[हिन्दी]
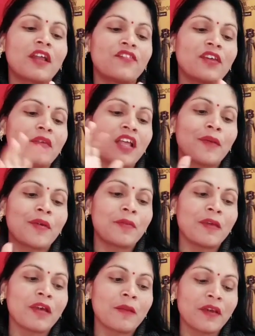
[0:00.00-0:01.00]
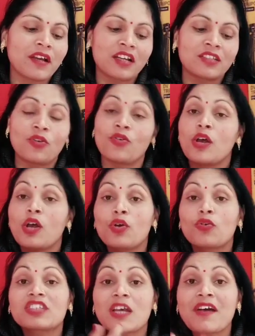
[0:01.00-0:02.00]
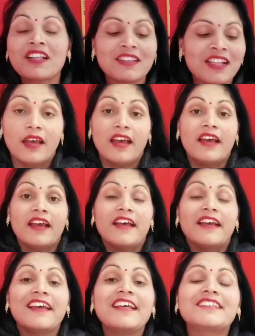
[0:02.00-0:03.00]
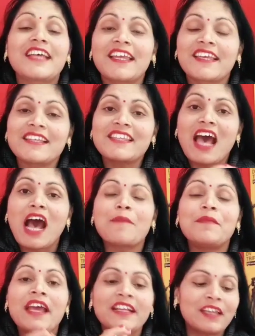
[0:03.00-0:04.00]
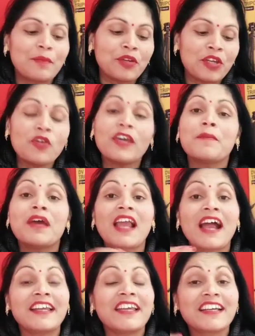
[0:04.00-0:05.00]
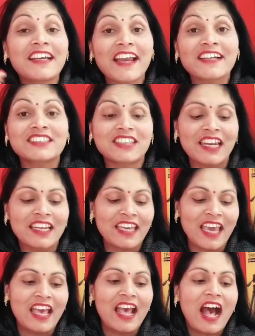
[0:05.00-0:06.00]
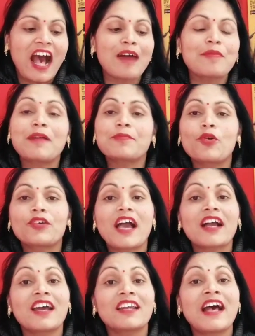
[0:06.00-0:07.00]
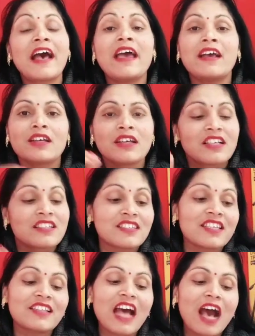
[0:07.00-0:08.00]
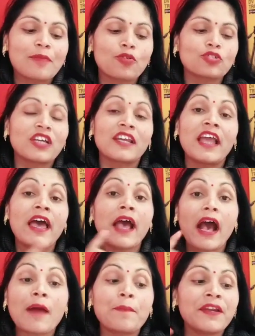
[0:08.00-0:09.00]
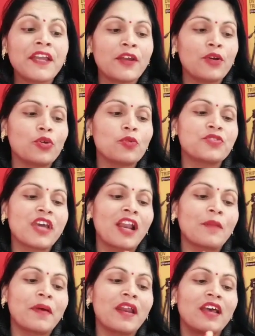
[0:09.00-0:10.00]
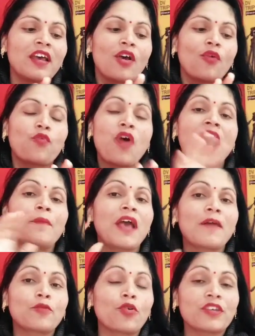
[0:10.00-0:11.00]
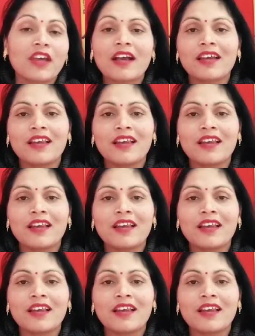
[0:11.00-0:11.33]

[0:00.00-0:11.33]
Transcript: मेरा फीमेल है मैं फीमेल पे कर दे रही हूँ उसके बाद नेक्स्ट इस तरीके से आपने एकदम न्यू ईमेल आईडी क्रिएट कर ली है अब आपको क्या करना है सीधा आपको चलना है अपने यूट्यूब चैनल पर वहाँ पे आपको क्या